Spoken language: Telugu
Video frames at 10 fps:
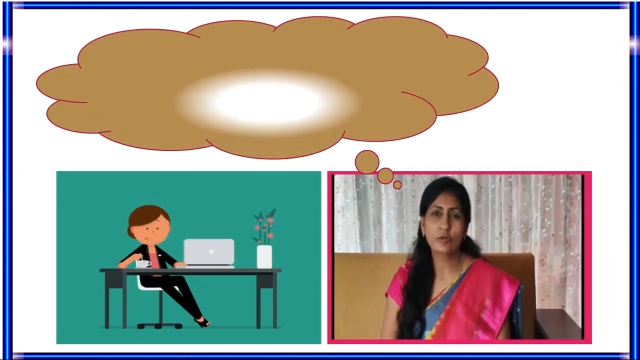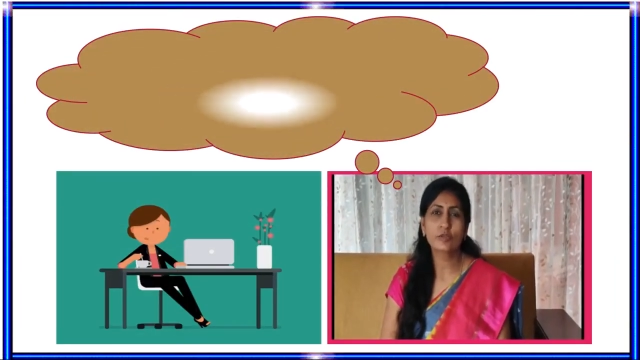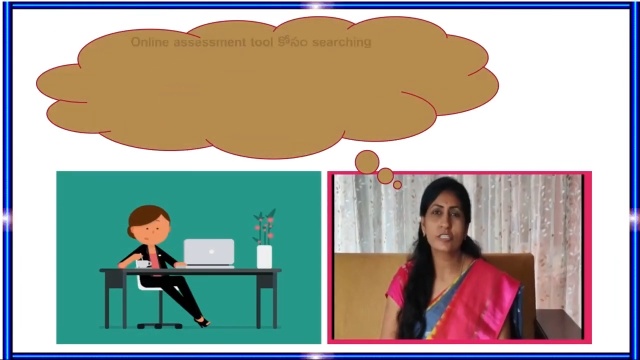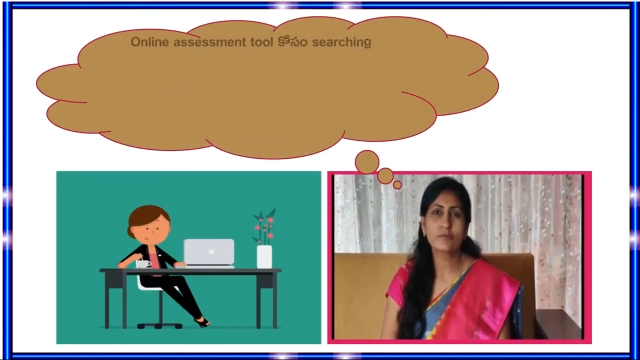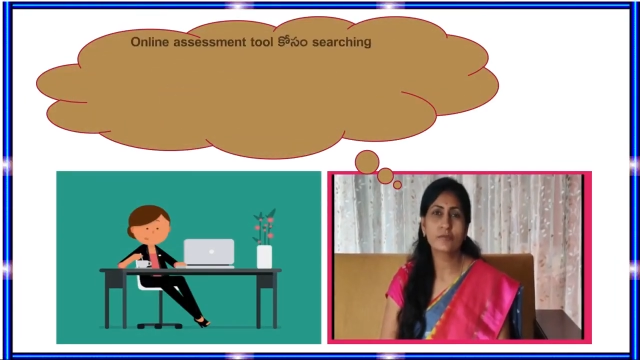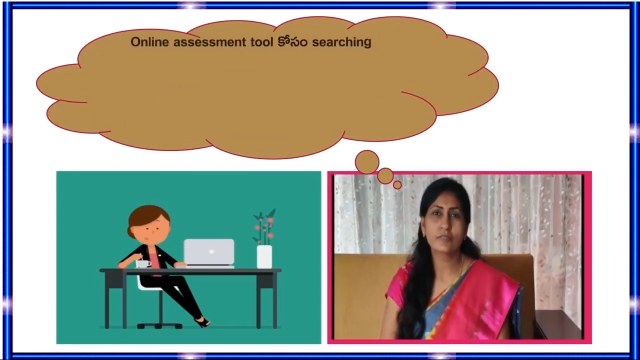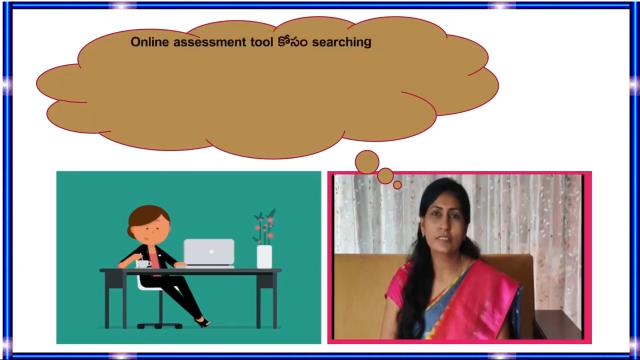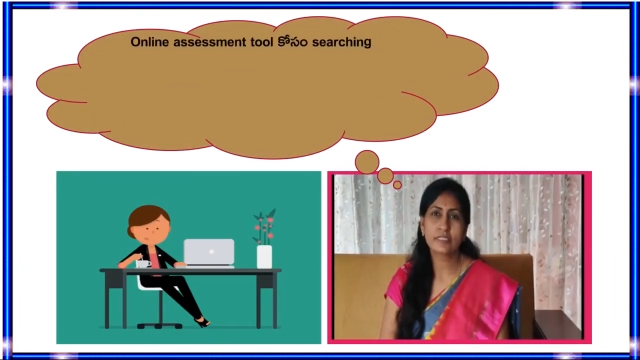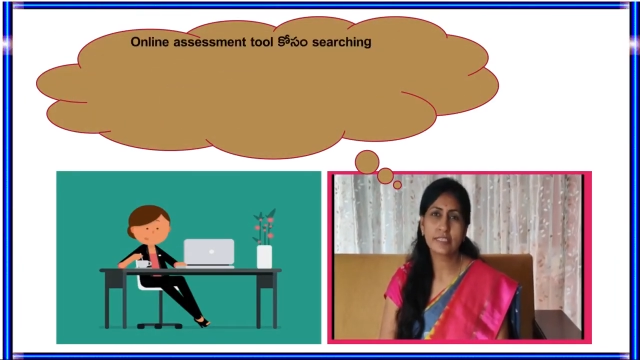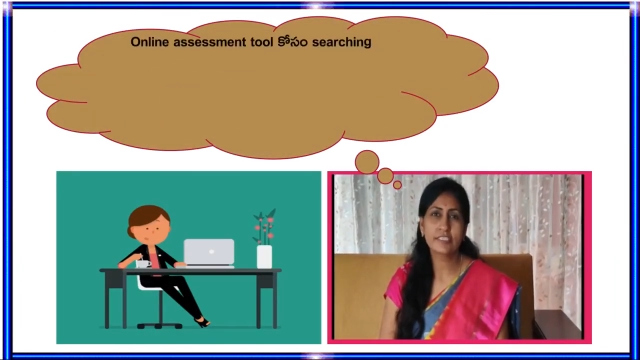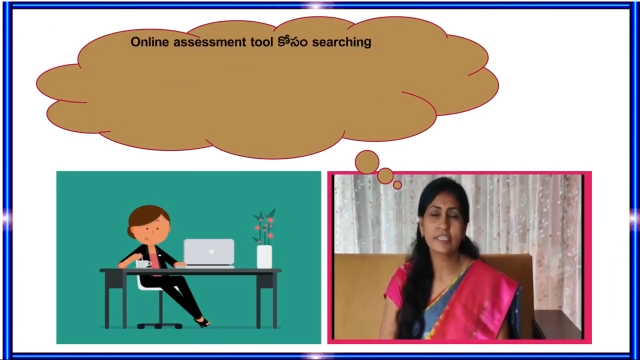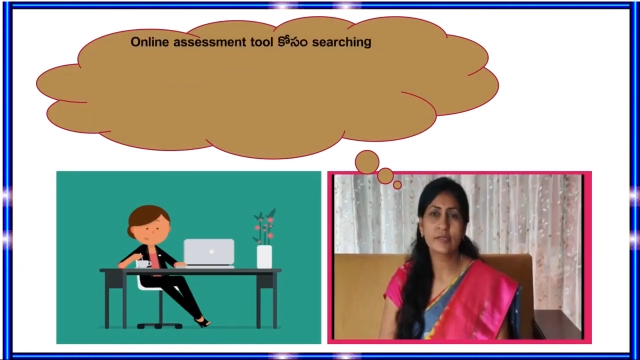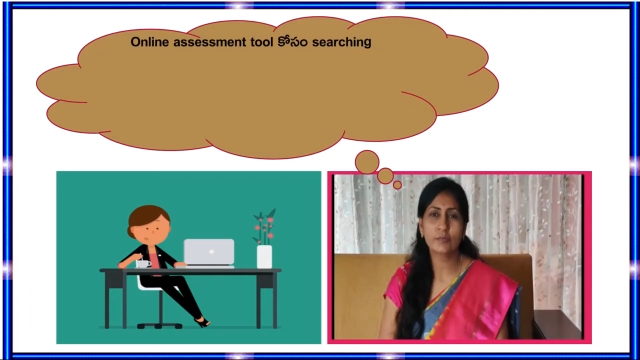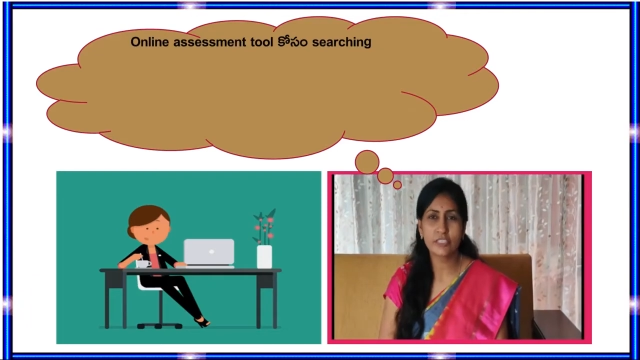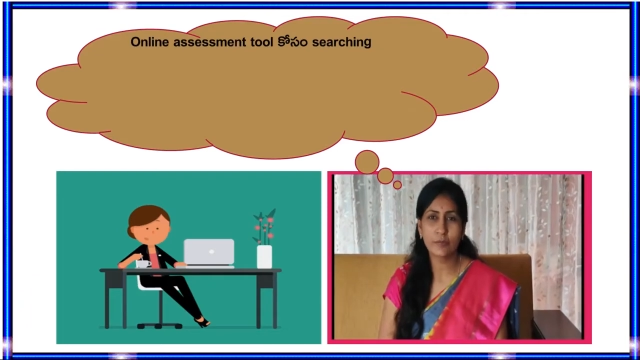కోసం సెర్చ్ చేయడం
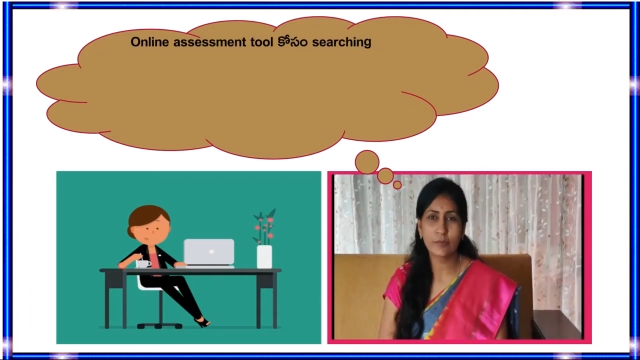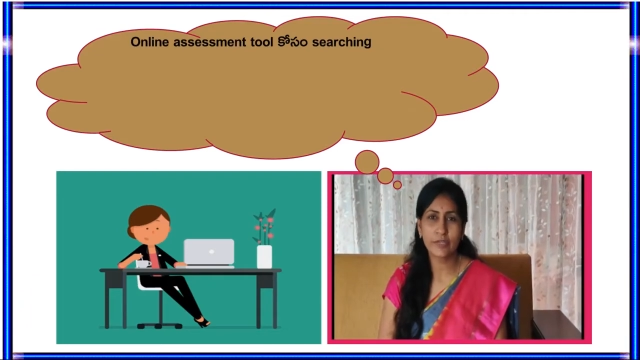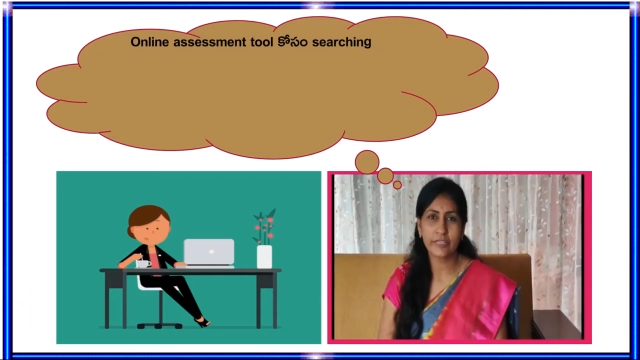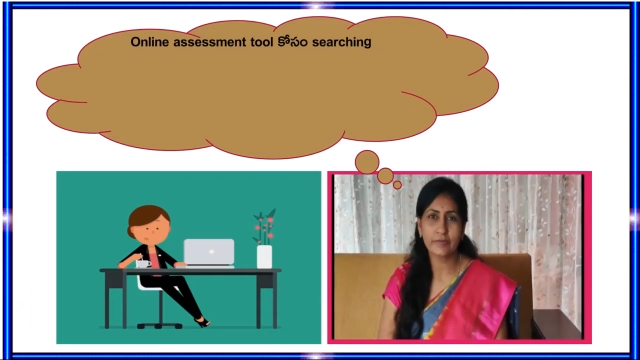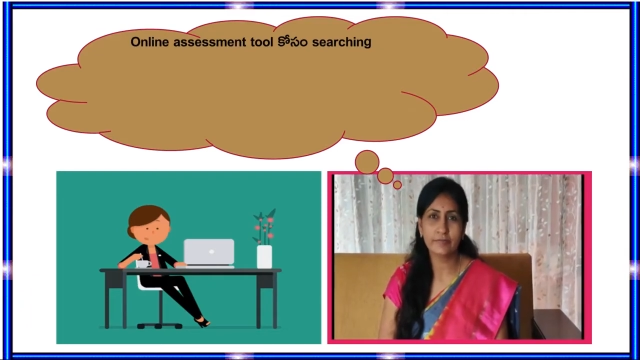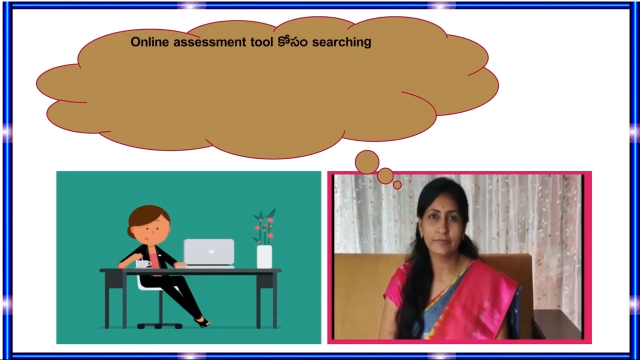మొదలుపెట్టాను